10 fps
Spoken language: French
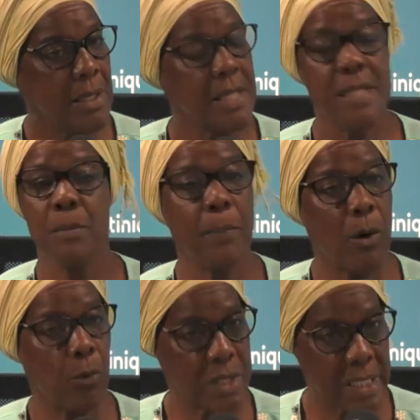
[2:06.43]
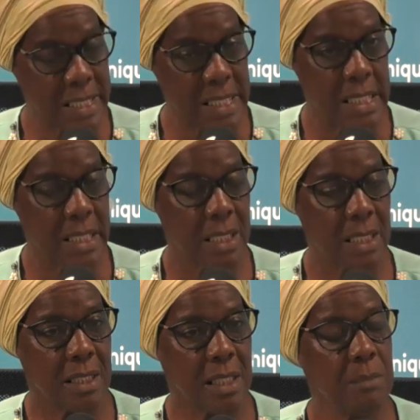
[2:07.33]
et ce pas e retraité
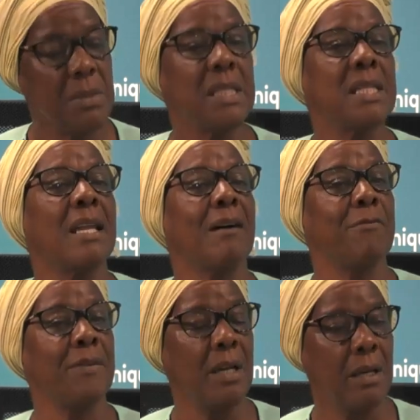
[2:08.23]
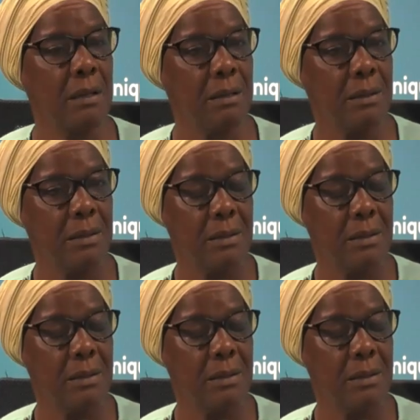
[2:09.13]
qui mettait la ville